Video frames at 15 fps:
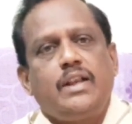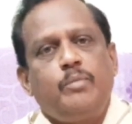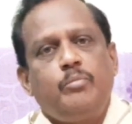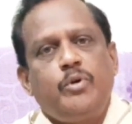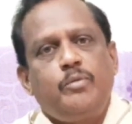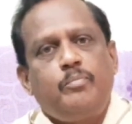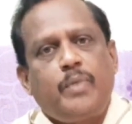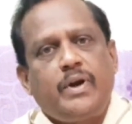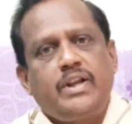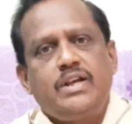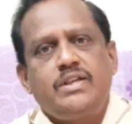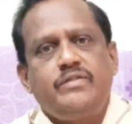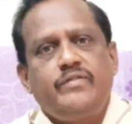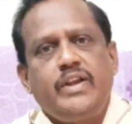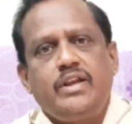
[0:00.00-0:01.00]
நம்ம
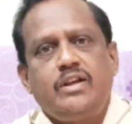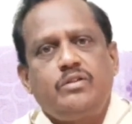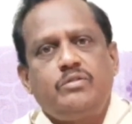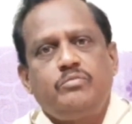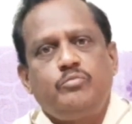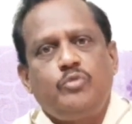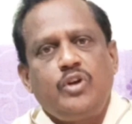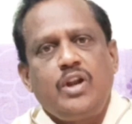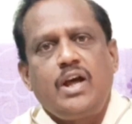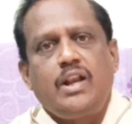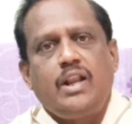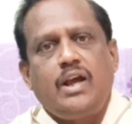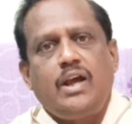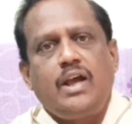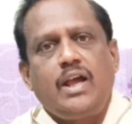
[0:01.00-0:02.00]
பட்டாசு வெடிக்கிறதுக்கு
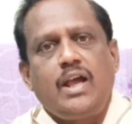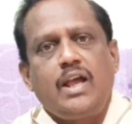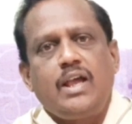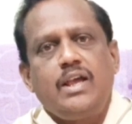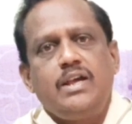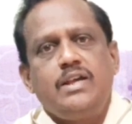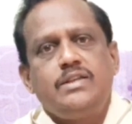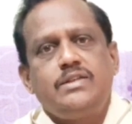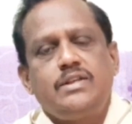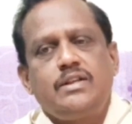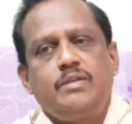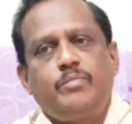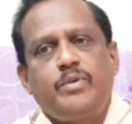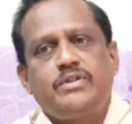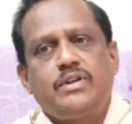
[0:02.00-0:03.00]
முன்னால்
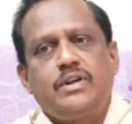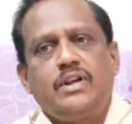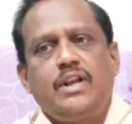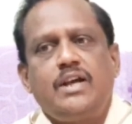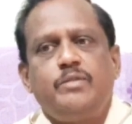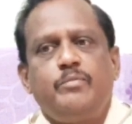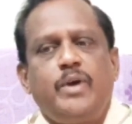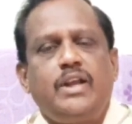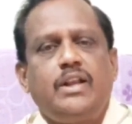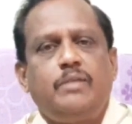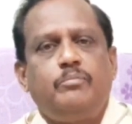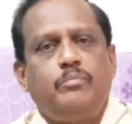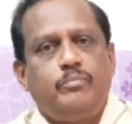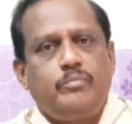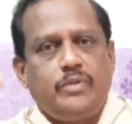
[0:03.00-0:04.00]
சின்ன பசங்களாம் அது
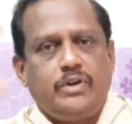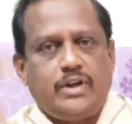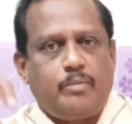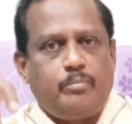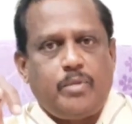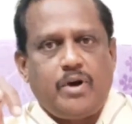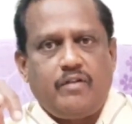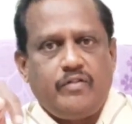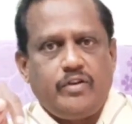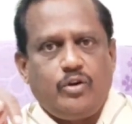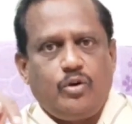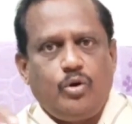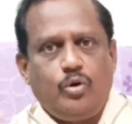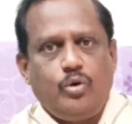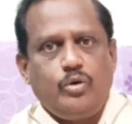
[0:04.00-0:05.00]
மேலே
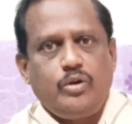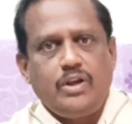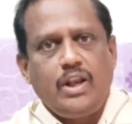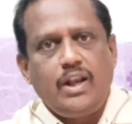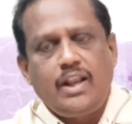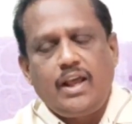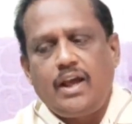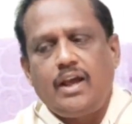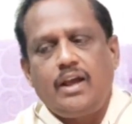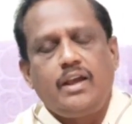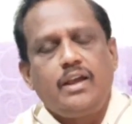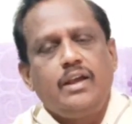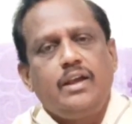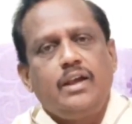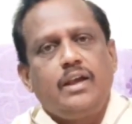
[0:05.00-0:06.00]
டப்பாவையோ இல்லை
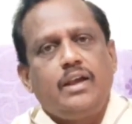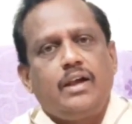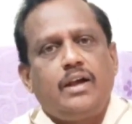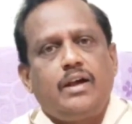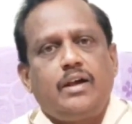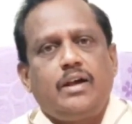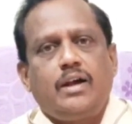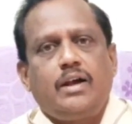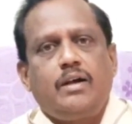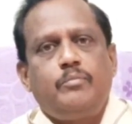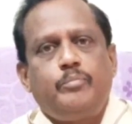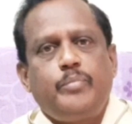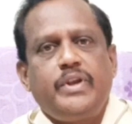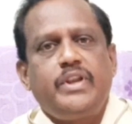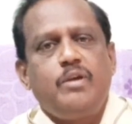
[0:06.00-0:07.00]

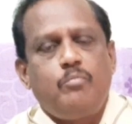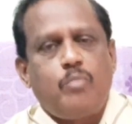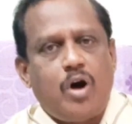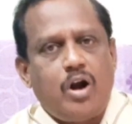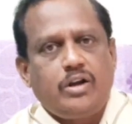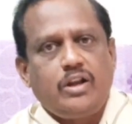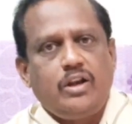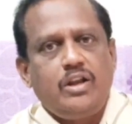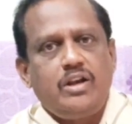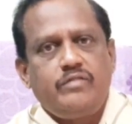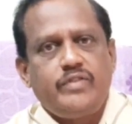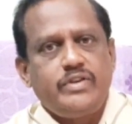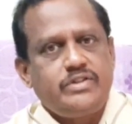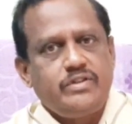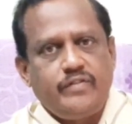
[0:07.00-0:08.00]
பெரிய பாட்டிலையோ
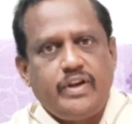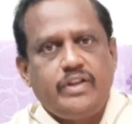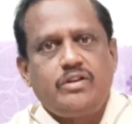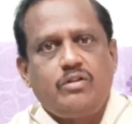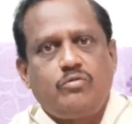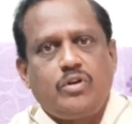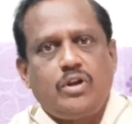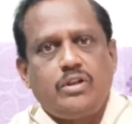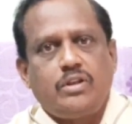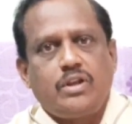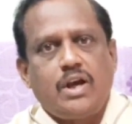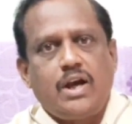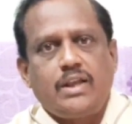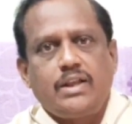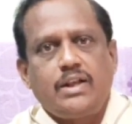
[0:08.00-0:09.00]
வச்சு வெடிக்கக்கூடாது
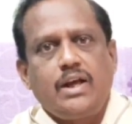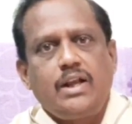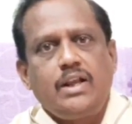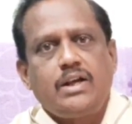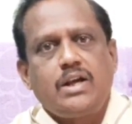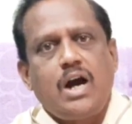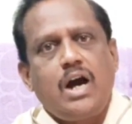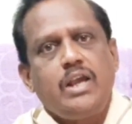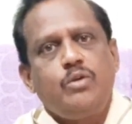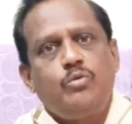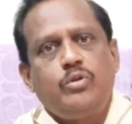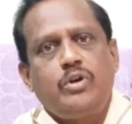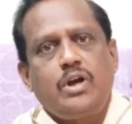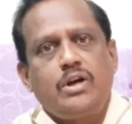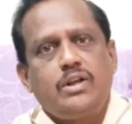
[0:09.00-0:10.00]
அதனால்
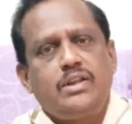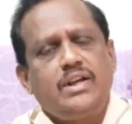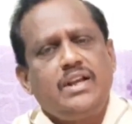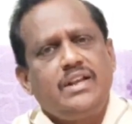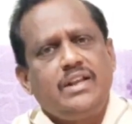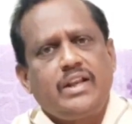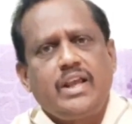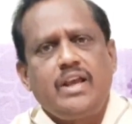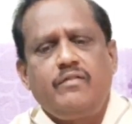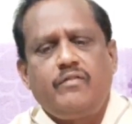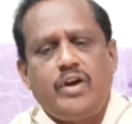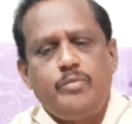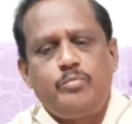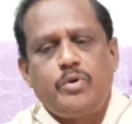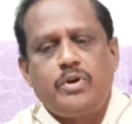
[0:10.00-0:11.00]
காயம் உண்டாகிறதுக்கு நிறைய
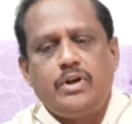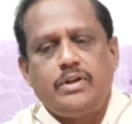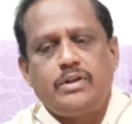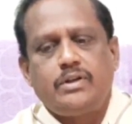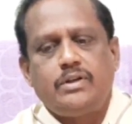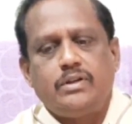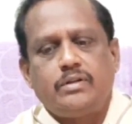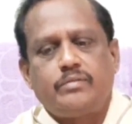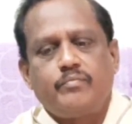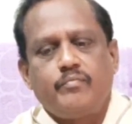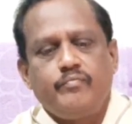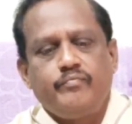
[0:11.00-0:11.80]
வாய்ப்புகள் இருக்குது